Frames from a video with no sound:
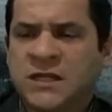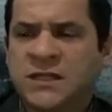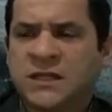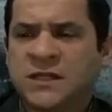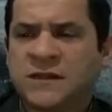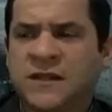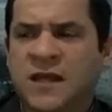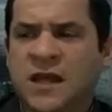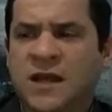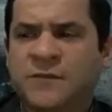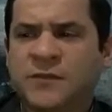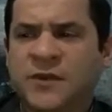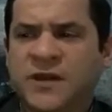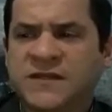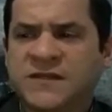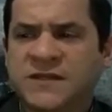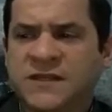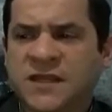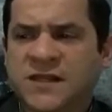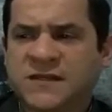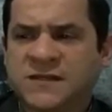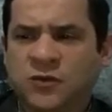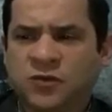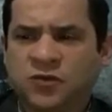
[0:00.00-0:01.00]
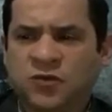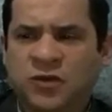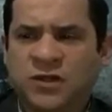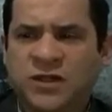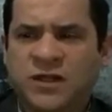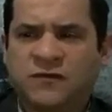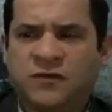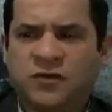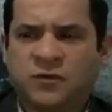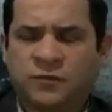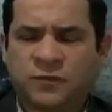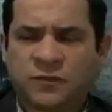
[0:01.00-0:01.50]
Na apresentação do
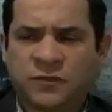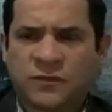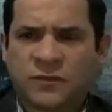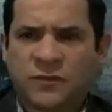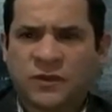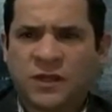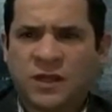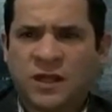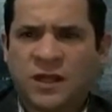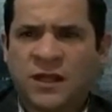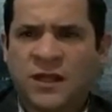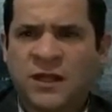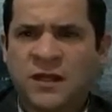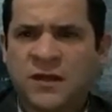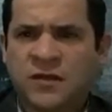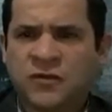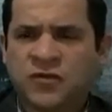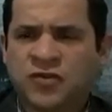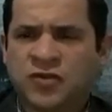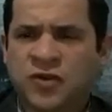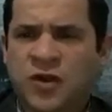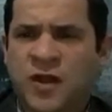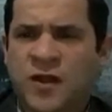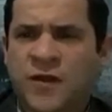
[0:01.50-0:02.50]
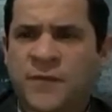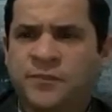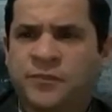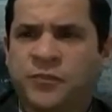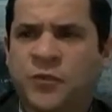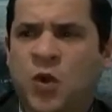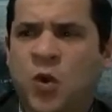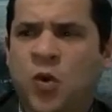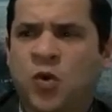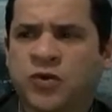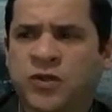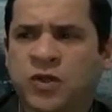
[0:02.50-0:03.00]
livro eu já
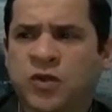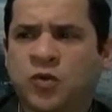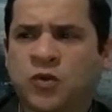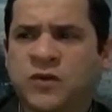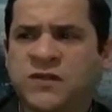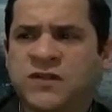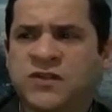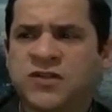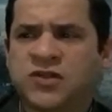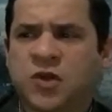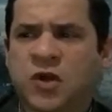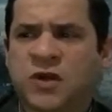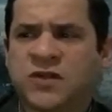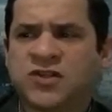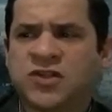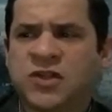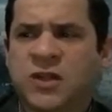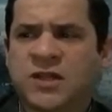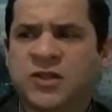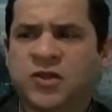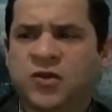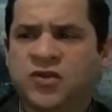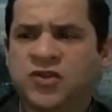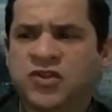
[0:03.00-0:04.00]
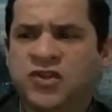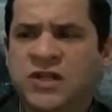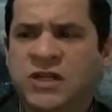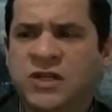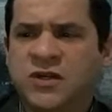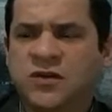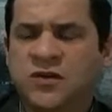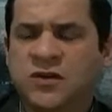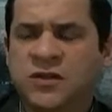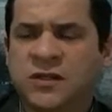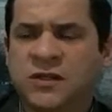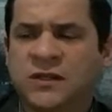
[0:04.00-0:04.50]
conta duas histórias de
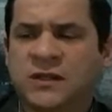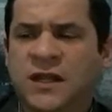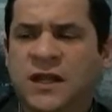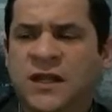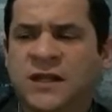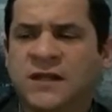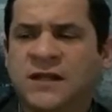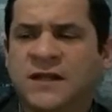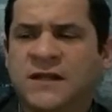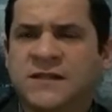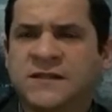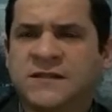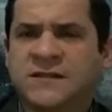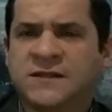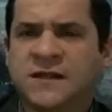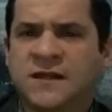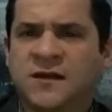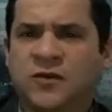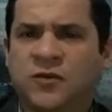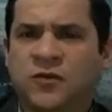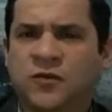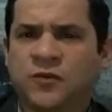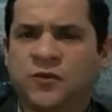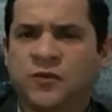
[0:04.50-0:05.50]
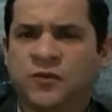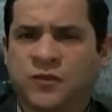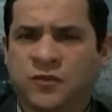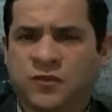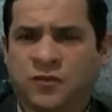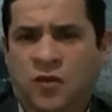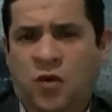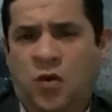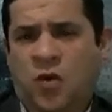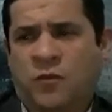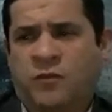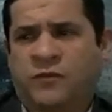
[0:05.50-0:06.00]
latrocínio, né? Que são
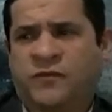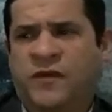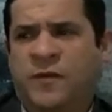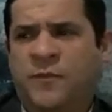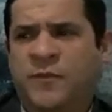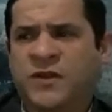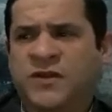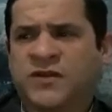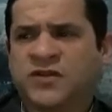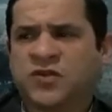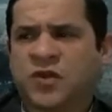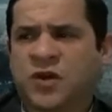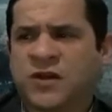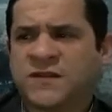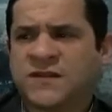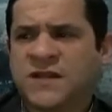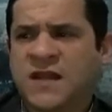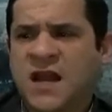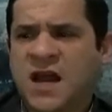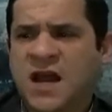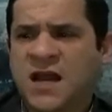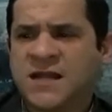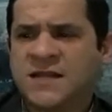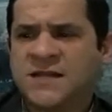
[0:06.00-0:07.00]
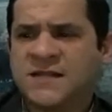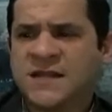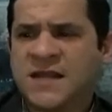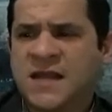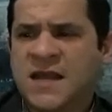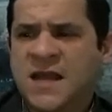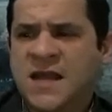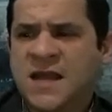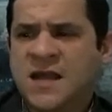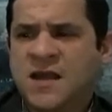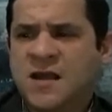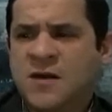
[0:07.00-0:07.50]
obviamente histórias reais,
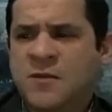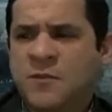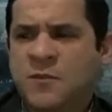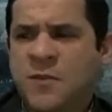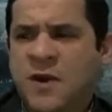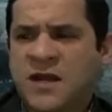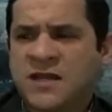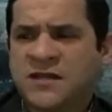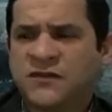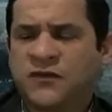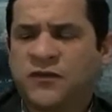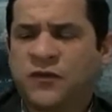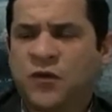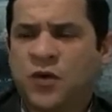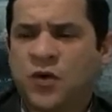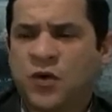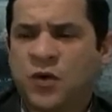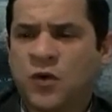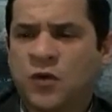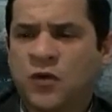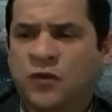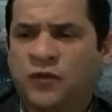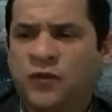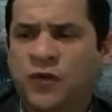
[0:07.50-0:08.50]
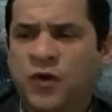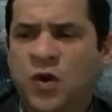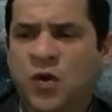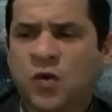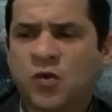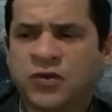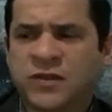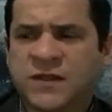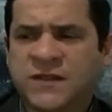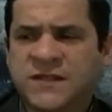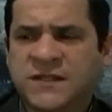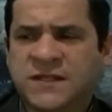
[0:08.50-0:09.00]
mas foi, foram
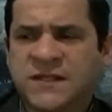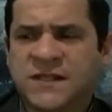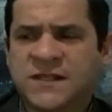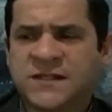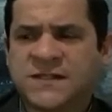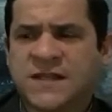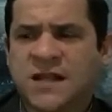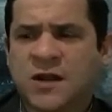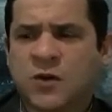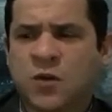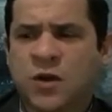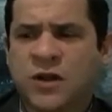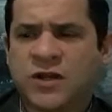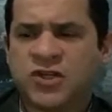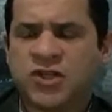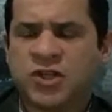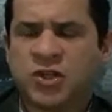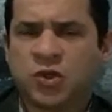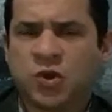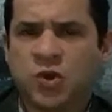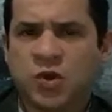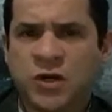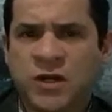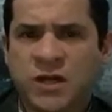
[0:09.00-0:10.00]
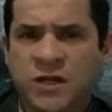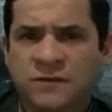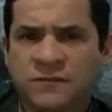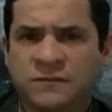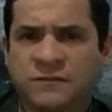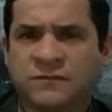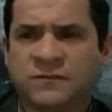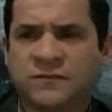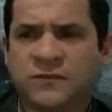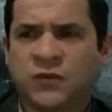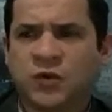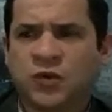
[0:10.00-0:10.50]
acontecidas, né? Com a editora
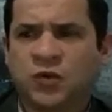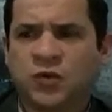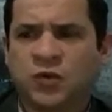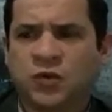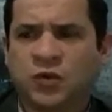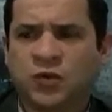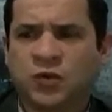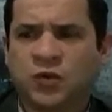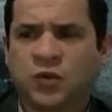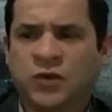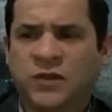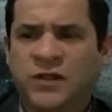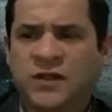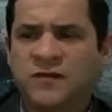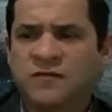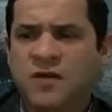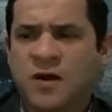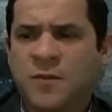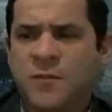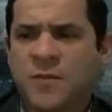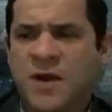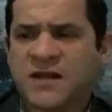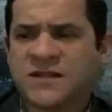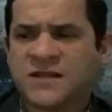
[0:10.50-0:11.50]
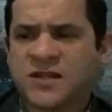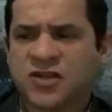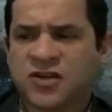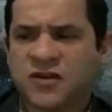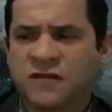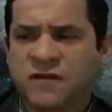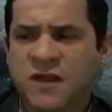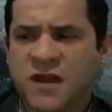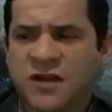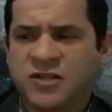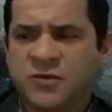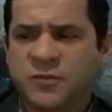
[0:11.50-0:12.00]
do, do livro, é a Márcia
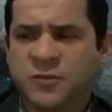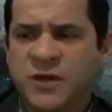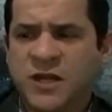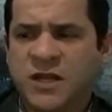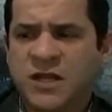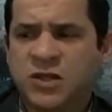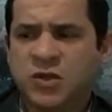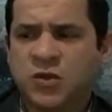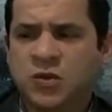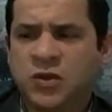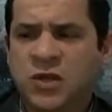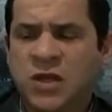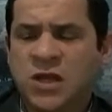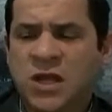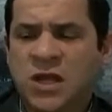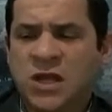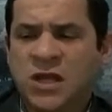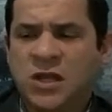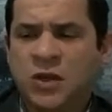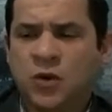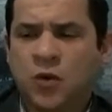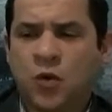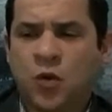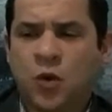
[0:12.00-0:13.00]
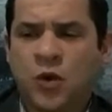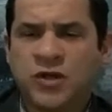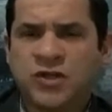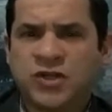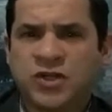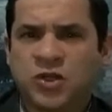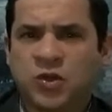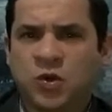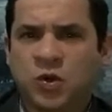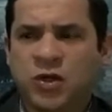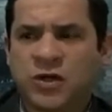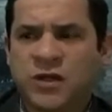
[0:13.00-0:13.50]
Xavier de Brito, e o
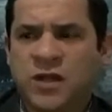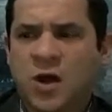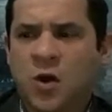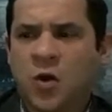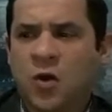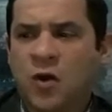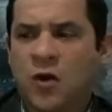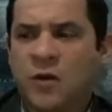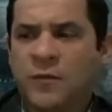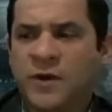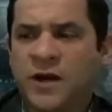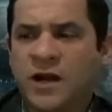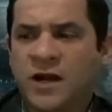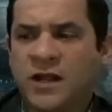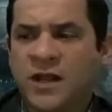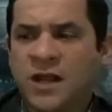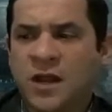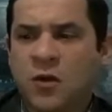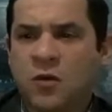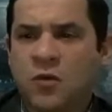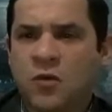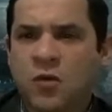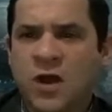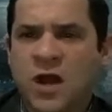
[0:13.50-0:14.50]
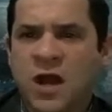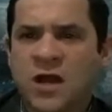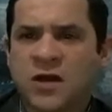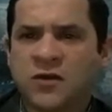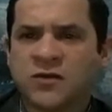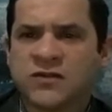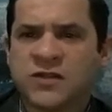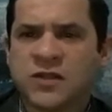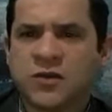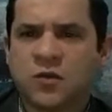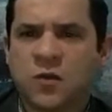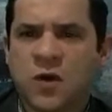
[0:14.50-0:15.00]
coeditor da obra, que é o
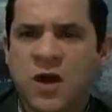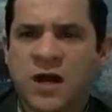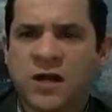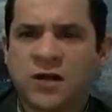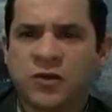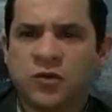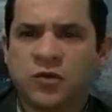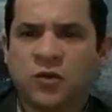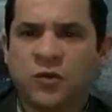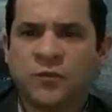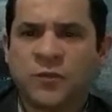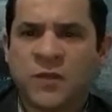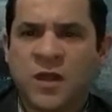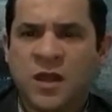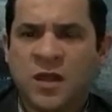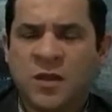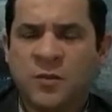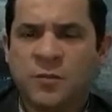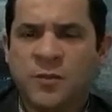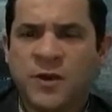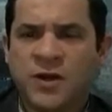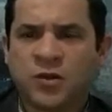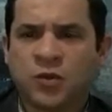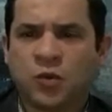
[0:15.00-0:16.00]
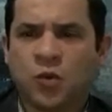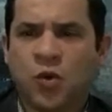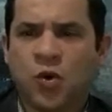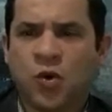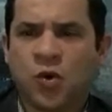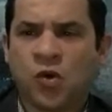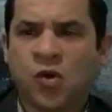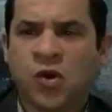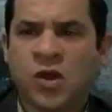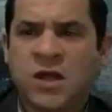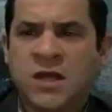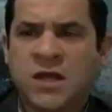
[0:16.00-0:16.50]
Carlos Eduardo
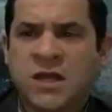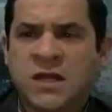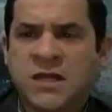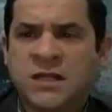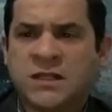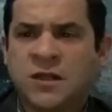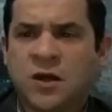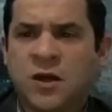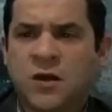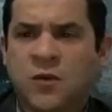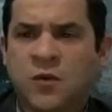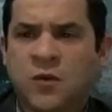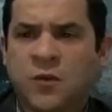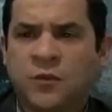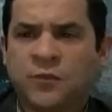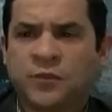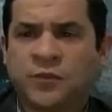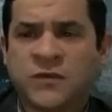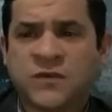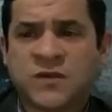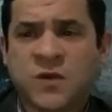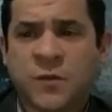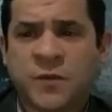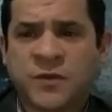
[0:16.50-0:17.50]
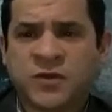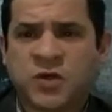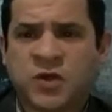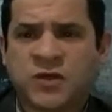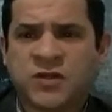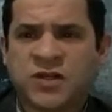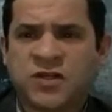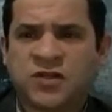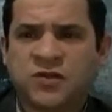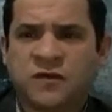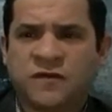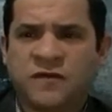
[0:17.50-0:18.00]
Bertuolo. Então, são pessoas
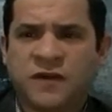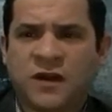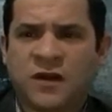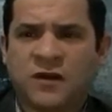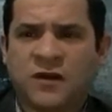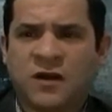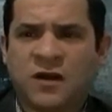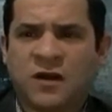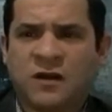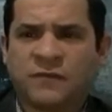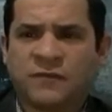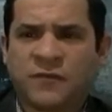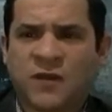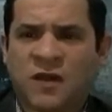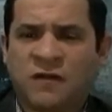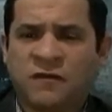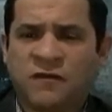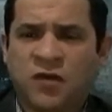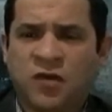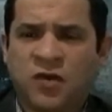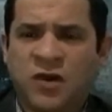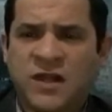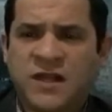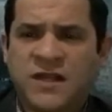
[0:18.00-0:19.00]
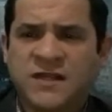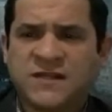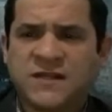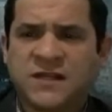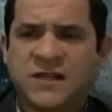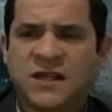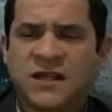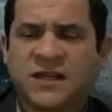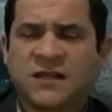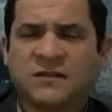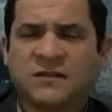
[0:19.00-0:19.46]
que sofreram a, a violência, né?